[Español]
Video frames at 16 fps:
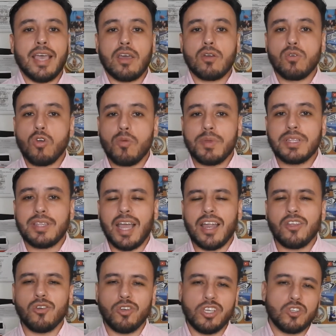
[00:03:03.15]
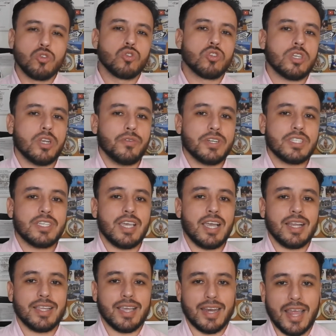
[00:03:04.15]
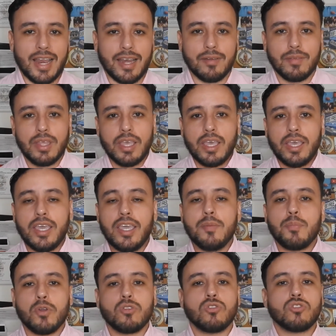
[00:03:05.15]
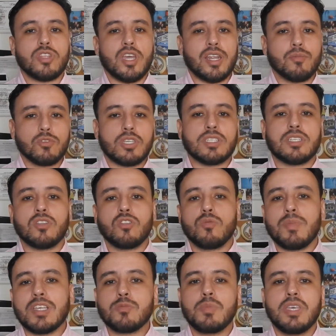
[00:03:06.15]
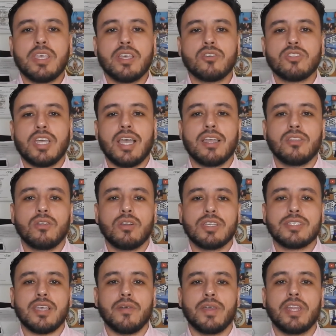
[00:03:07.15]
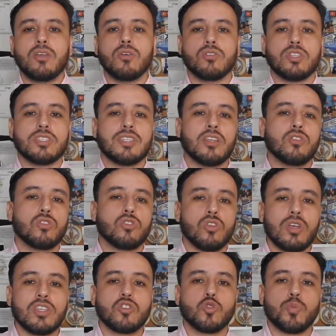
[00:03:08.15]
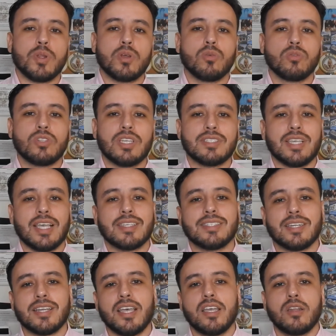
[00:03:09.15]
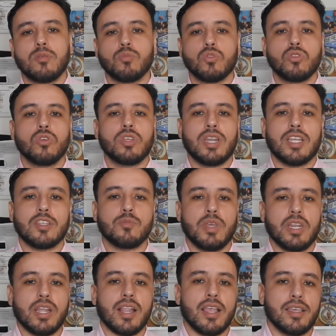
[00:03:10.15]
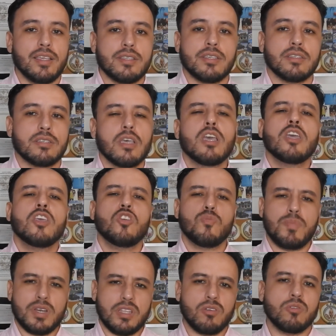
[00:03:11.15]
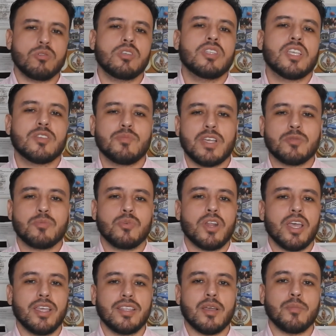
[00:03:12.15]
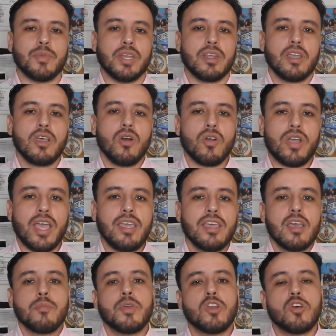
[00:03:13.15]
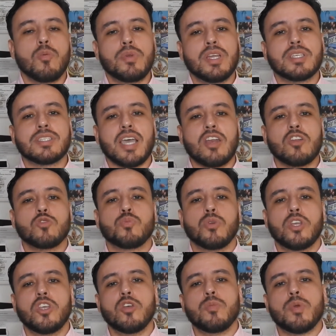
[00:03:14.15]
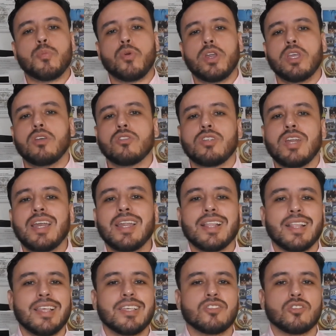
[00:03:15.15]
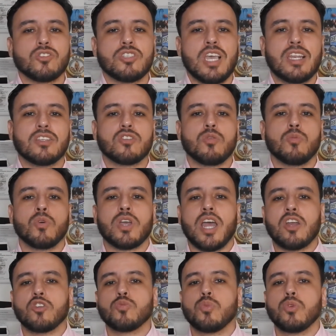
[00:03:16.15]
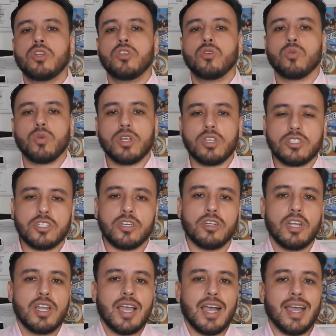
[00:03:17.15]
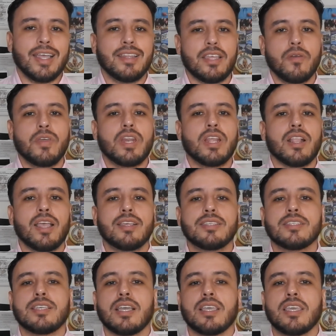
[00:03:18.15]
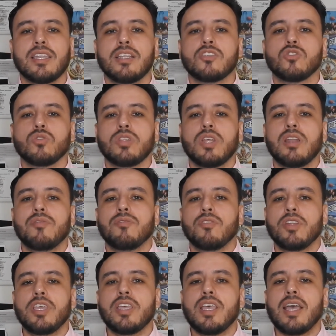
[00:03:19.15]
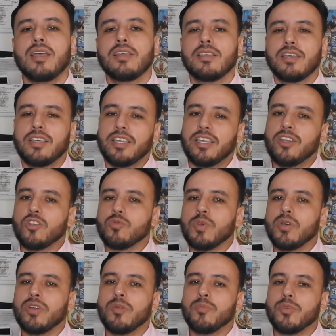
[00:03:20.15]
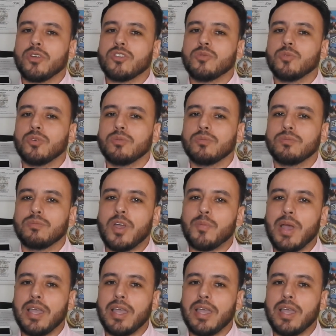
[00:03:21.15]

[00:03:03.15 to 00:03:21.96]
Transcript: dejar un comentario y suscribirse al canal. Y pronto estaremos haciendo más videos dejándoles saber y contestando todas sus preguntas acerca del mundo de las bienes raíces. Y un par de cositas más por ahí también. ¿Ok? Mi nombre es Carlos Pulido. Me pueden encontrar en las redes sociales como Carlos Pulido Realtor, agente de bienes raíces aquí en el sur de la Florida. Y los veo en el próximo. Bye